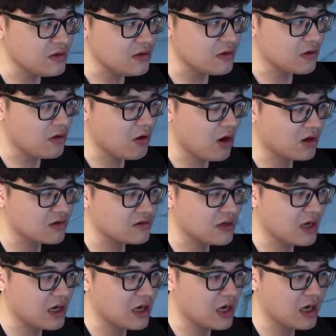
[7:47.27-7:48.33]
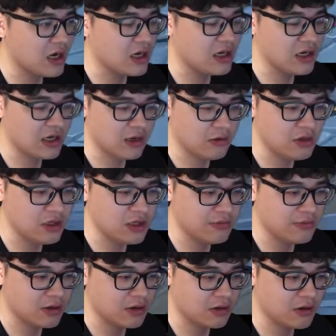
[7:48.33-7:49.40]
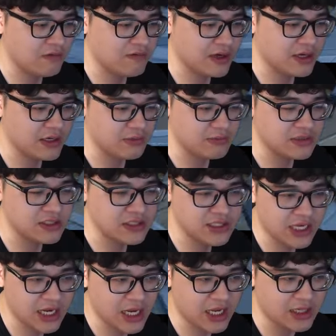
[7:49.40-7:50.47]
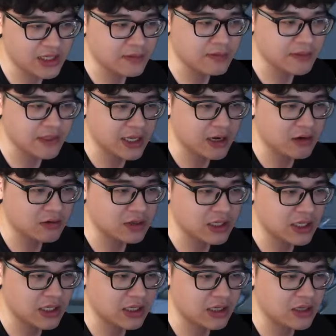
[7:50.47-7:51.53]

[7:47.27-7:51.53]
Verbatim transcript: còn à, nếu như mà nói về điểm chê tiếp theo thì